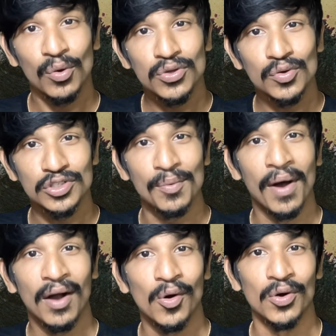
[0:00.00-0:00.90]
கொஞ்சம்
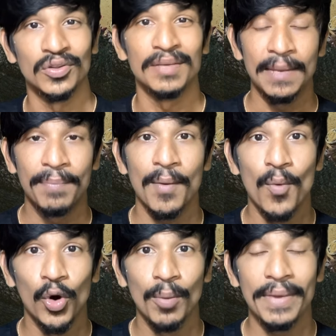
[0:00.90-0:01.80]
கொஞ்சமாக கொண்டு வந்து இப்போ
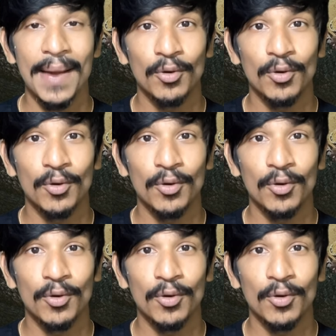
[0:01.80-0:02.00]
முழுமையாக